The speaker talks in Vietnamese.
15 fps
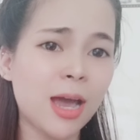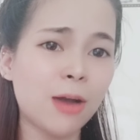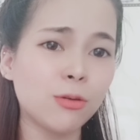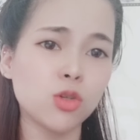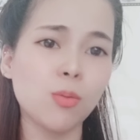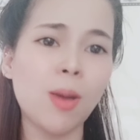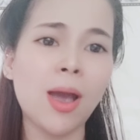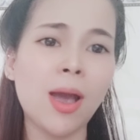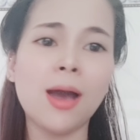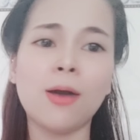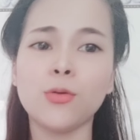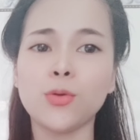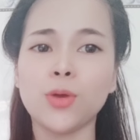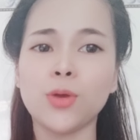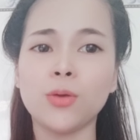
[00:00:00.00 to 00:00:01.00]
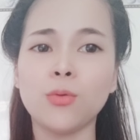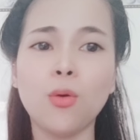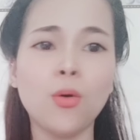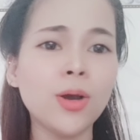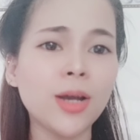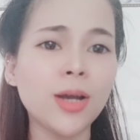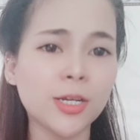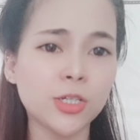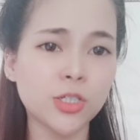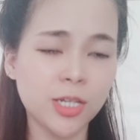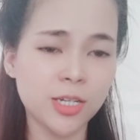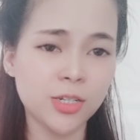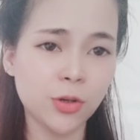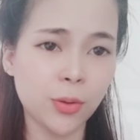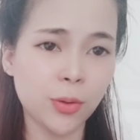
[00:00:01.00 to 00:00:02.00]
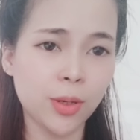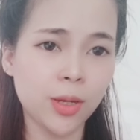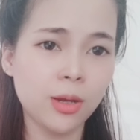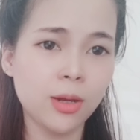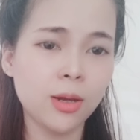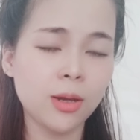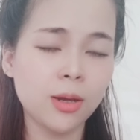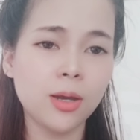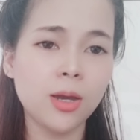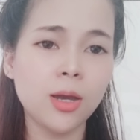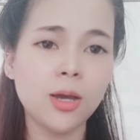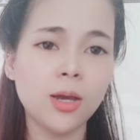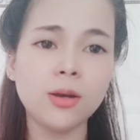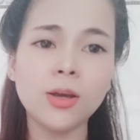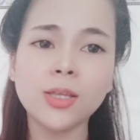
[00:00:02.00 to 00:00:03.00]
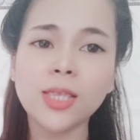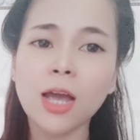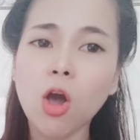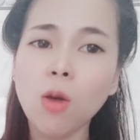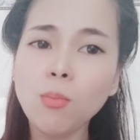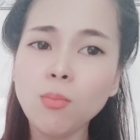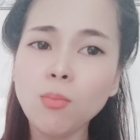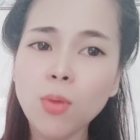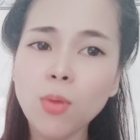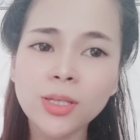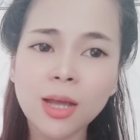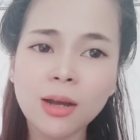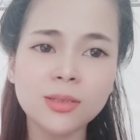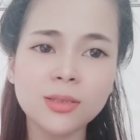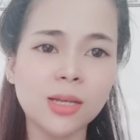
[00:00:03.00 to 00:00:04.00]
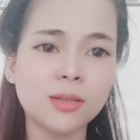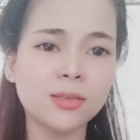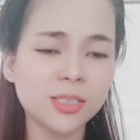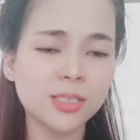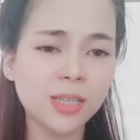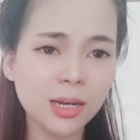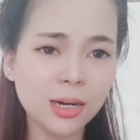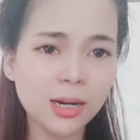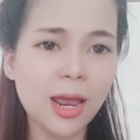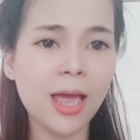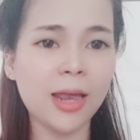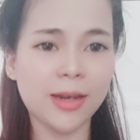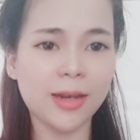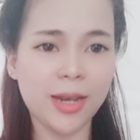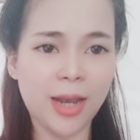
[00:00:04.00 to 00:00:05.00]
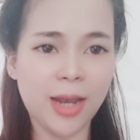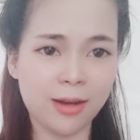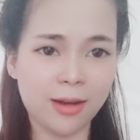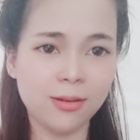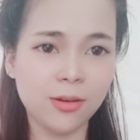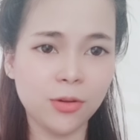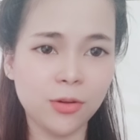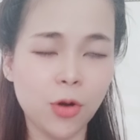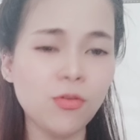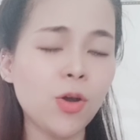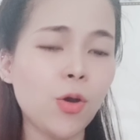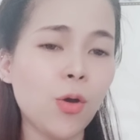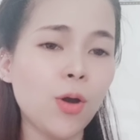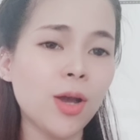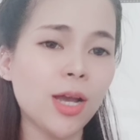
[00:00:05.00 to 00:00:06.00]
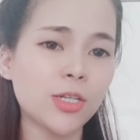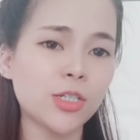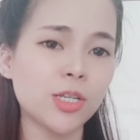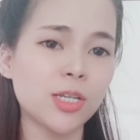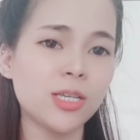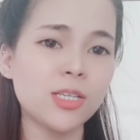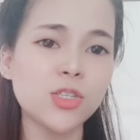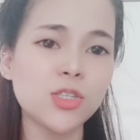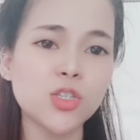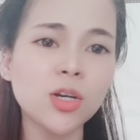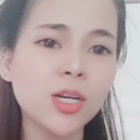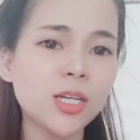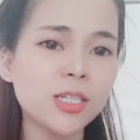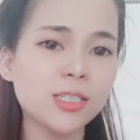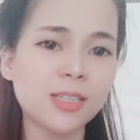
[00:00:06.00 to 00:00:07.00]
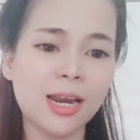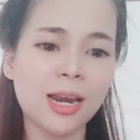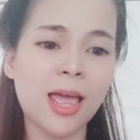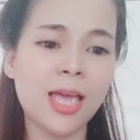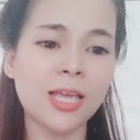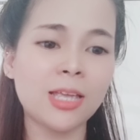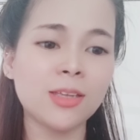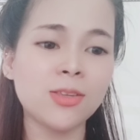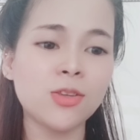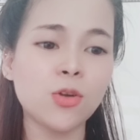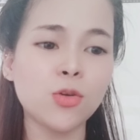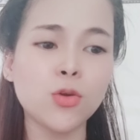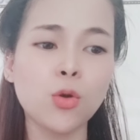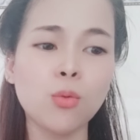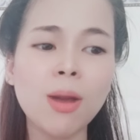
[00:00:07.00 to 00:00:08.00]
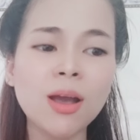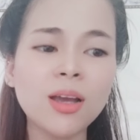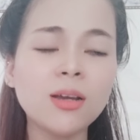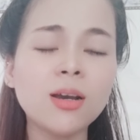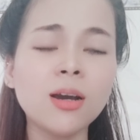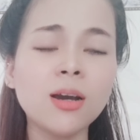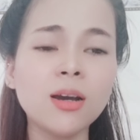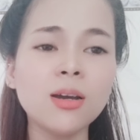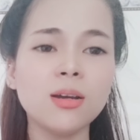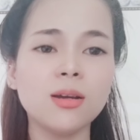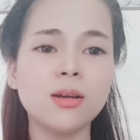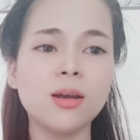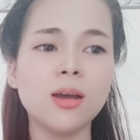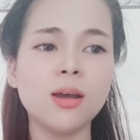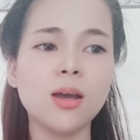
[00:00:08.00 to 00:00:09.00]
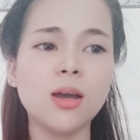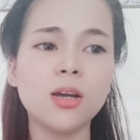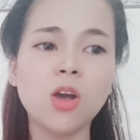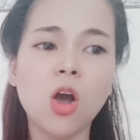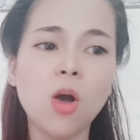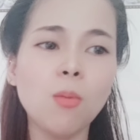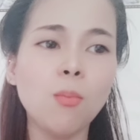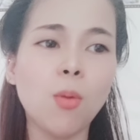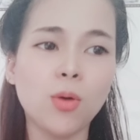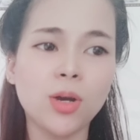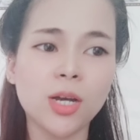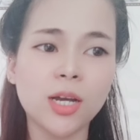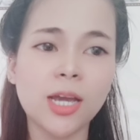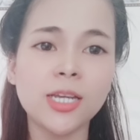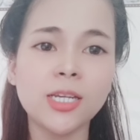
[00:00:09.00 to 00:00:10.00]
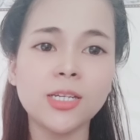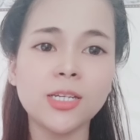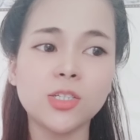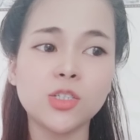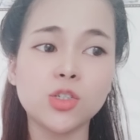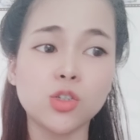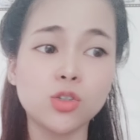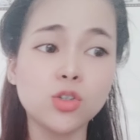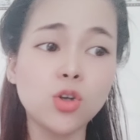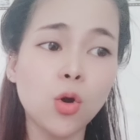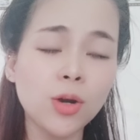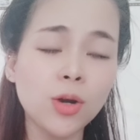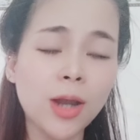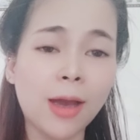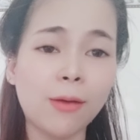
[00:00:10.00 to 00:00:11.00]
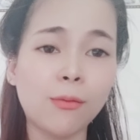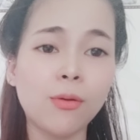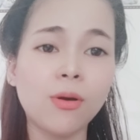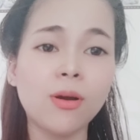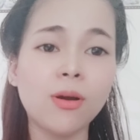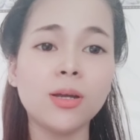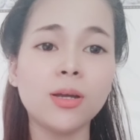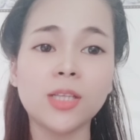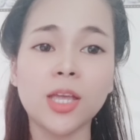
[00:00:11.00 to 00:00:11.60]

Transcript: mong rằng đại gia đình của cô hai cố gắng và vững lòng nhé và mới về đây thì Quýnh Nhà lại nghe được một cái thông tin từ phía bên chị Wendy Phạm thì à, theo như à,